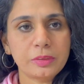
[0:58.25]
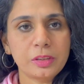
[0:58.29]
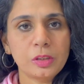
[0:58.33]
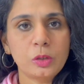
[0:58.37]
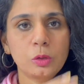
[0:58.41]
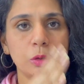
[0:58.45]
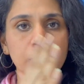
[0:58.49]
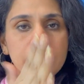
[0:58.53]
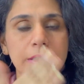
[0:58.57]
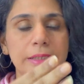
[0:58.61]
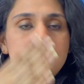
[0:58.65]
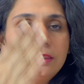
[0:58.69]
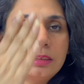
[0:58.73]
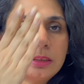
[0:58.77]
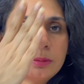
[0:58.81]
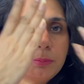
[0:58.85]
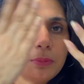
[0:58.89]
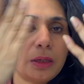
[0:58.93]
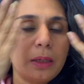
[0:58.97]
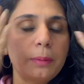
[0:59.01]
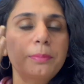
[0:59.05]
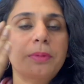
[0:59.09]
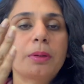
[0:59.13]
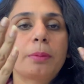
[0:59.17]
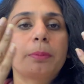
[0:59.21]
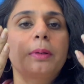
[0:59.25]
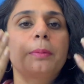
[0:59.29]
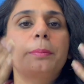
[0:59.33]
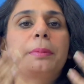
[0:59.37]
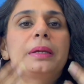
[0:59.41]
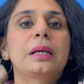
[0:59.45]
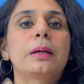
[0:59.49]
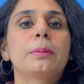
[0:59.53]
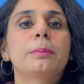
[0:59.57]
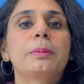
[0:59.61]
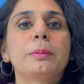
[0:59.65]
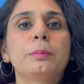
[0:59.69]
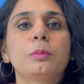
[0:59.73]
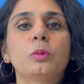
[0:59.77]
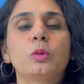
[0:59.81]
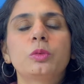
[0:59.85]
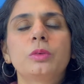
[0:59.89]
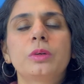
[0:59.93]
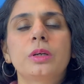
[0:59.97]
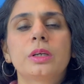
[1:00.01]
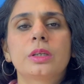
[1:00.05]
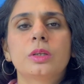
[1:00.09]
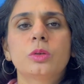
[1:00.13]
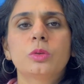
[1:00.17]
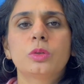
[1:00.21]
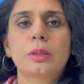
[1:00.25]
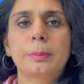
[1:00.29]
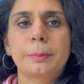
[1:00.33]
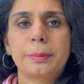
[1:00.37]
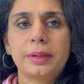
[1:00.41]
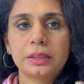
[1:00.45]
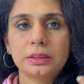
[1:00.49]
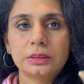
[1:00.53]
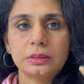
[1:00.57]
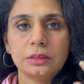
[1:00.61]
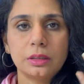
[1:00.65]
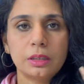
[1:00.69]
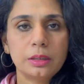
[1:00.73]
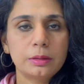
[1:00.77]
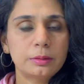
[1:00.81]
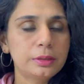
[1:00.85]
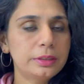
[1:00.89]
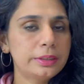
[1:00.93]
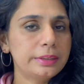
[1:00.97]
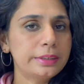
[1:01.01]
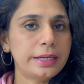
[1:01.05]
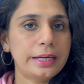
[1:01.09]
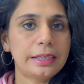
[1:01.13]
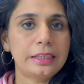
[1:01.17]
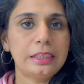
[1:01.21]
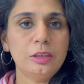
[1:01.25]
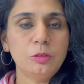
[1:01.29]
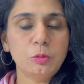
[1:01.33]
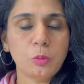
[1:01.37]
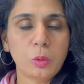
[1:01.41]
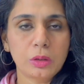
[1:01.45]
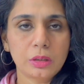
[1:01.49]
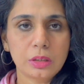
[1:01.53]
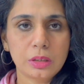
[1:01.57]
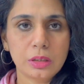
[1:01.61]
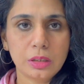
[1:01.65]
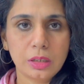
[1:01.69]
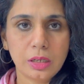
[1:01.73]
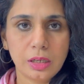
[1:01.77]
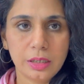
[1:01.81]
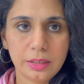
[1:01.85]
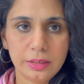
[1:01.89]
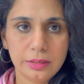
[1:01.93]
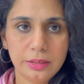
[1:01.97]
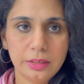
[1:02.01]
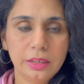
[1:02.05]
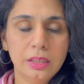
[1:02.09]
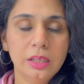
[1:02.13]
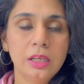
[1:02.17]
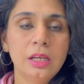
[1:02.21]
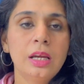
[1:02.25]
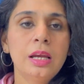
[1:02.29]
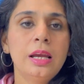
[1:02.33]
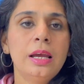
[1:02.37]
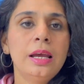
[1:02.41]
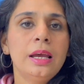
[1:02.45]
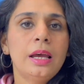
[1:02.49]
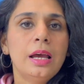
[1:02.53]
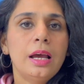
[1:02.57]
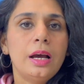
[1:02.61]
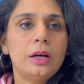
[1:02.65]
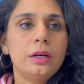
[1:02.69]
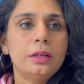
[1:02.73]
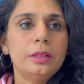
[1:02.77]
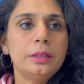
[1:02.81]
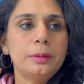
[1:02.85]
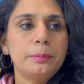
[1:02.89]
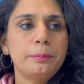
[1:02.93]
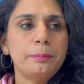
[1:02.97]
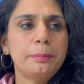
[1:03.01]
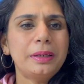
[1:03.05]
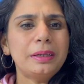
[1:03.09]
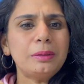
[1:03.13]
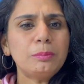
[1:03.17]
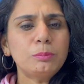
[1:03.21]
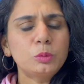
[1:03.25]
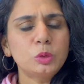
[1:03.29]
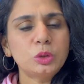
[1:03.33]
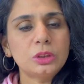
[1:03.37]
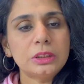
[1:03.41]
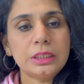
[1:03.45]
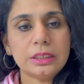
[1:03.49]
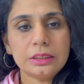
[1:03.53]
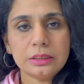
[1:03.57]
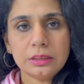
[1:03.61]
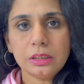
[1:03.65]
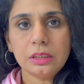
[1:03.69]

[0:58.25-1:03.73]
यू नो क्लेंजिंग बाम से अपना मेकअप रिमूव करके उसके बाद डायरेक्टली uh, वाटर लगा लेते हैं बट uh, मुझे ऐसा